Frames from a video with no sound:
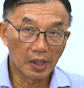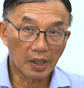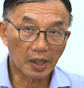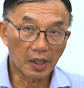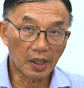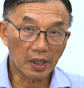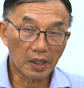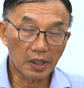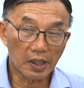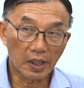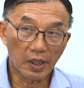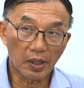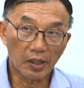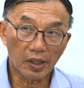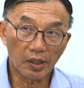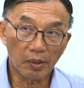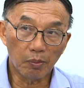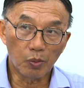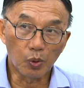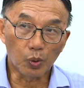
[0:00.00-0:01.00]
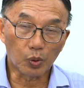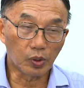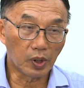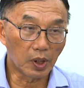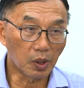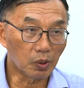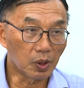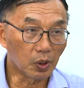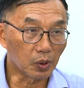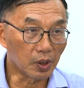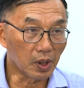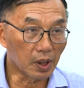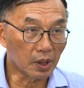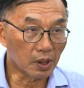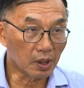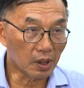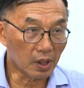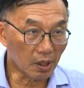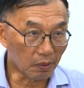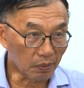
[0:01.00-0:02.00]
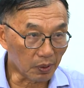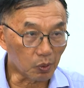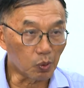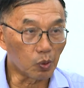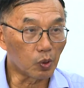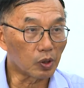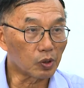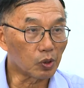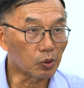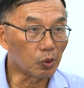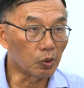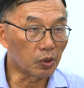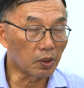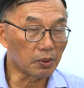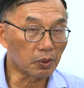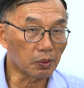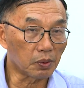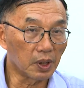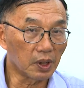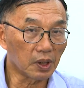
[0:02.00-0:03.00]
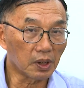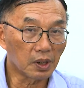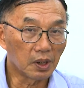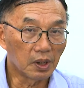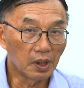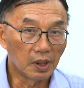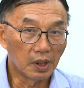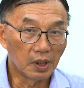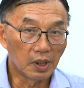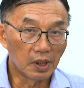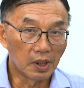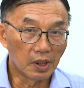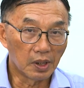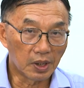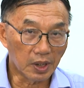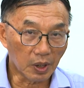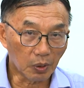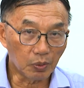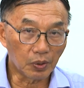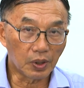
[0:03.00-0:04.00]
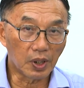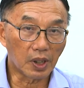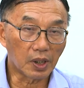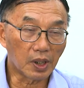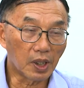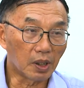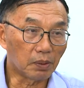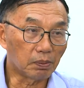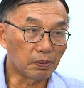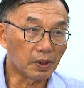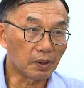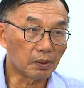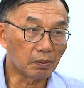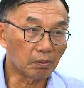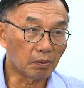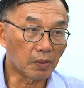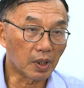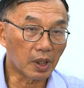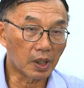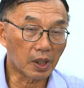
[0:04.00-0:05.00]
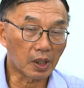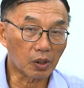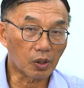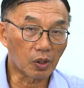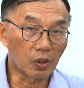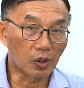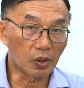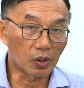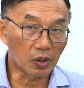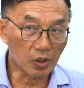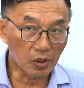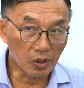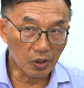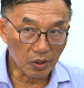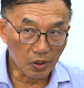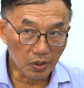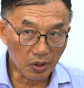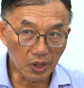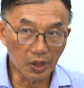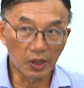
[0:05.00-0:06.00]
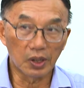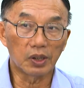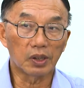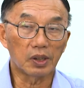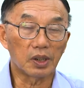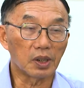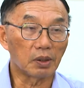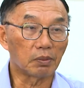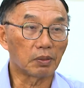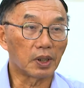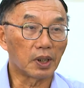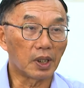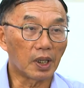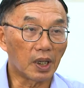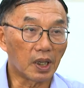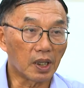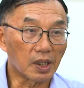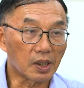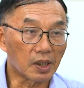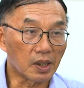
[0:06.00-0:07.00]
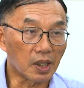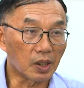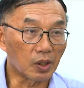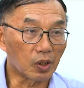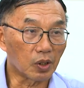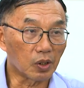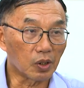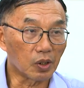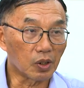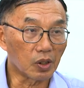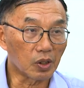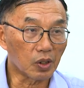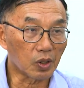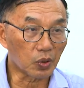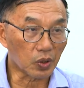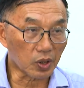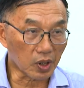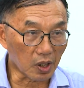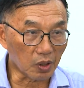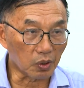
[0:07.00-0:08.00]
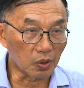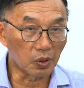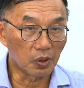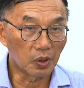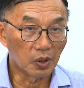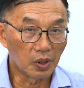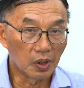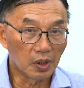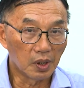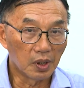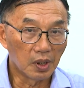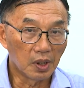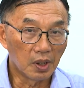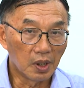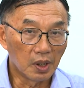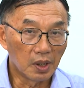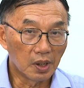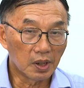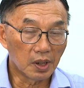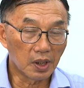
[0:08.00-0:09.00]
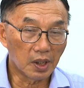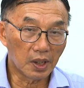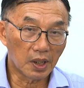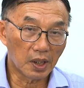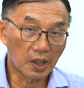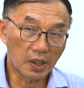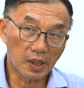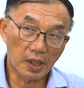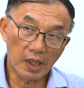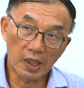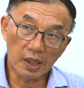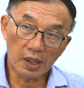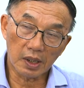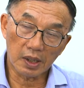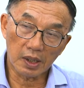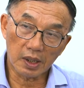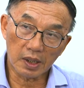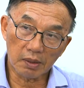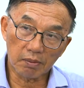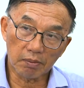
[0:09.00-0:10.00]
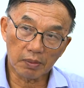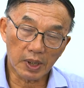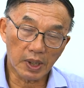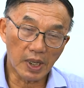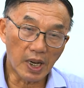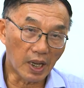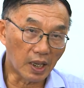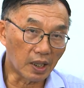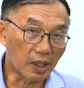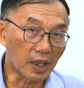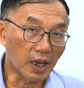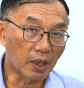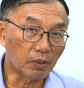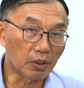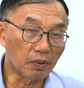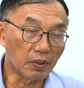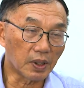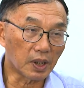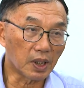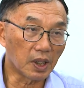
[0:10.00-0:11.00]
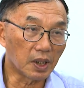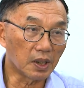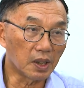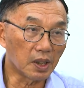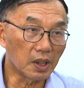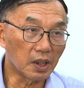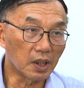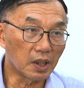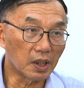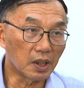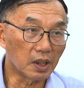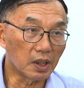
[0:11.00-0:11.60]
cái cái cái mục tiêu đầu tiên là phải cung cấp trong nước. Trong trường hợp ấy mà có dư thì mới là dành cho xuất khẩu. Thì mà để làm cái việc đấy thì,